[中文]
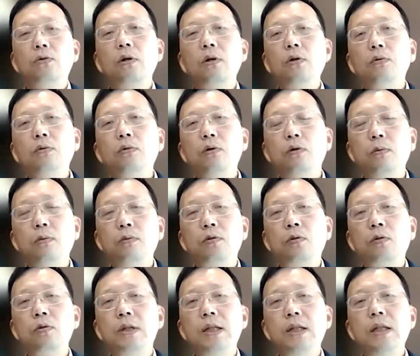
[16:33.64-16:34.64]
所以，如果我们
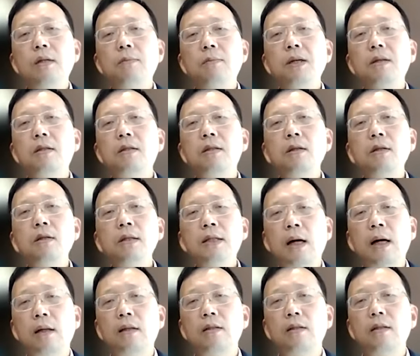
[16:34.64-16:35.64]
从 G D P 增
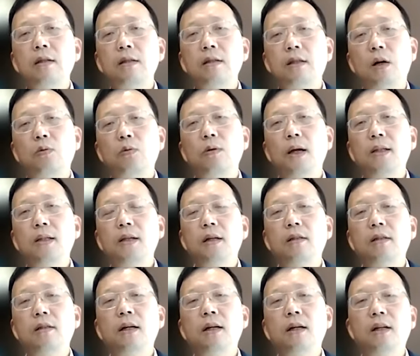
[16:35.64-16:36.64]
长的这个角度来
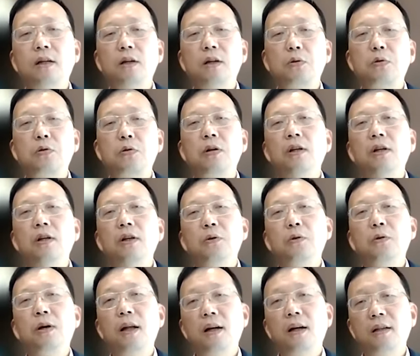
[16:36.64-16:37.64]
讲呢，那可以说
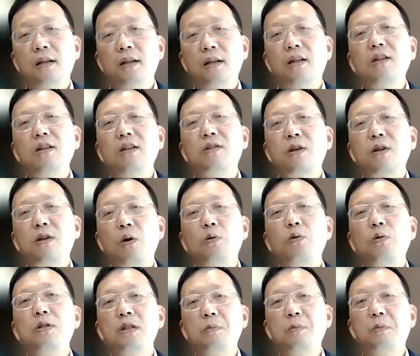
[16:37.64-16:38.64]
越南肯定是超
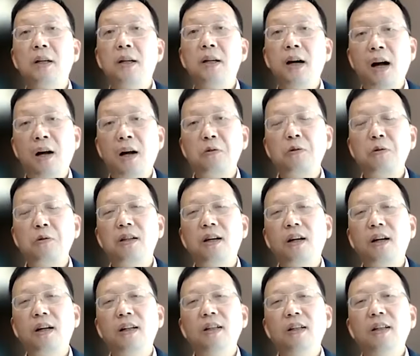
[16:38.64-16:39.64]
过日本和韩国
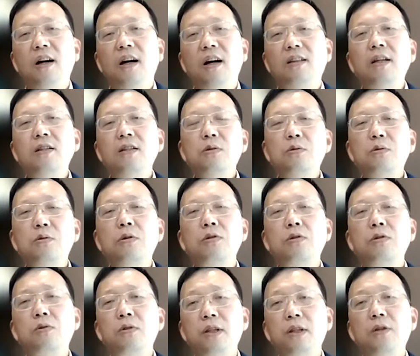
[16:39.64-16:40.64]
的啊。但是，如果
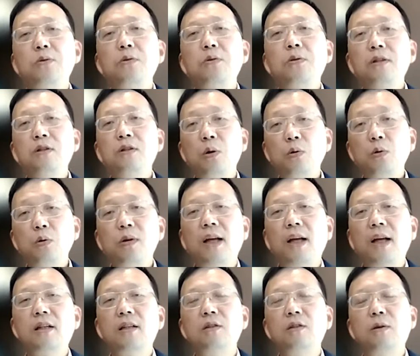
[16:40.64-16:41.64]
从人均收入
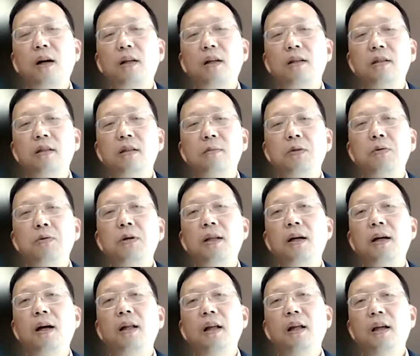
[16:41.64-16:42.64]
来讲的话呢，那么越
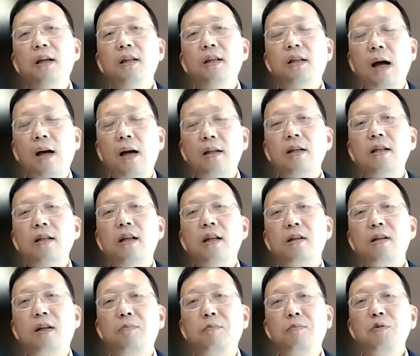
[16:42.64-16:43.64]
南它现在
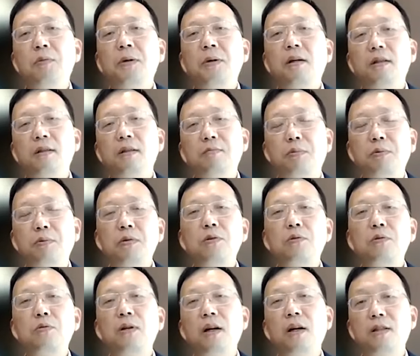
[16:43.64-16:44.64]
的目标呢，不
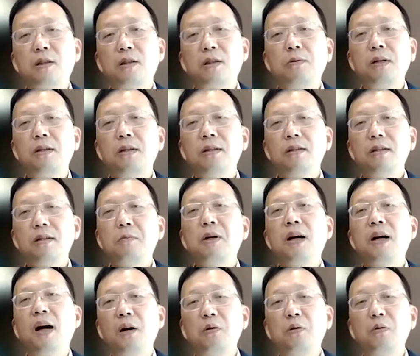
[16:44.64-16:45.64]
是说要成为日
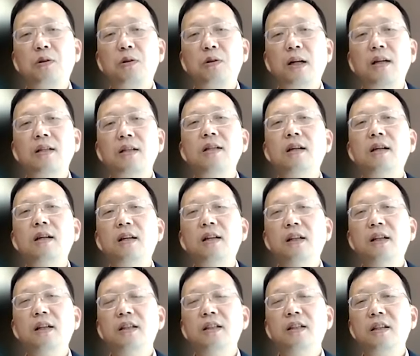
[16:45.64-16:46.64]
本、韩国，它现在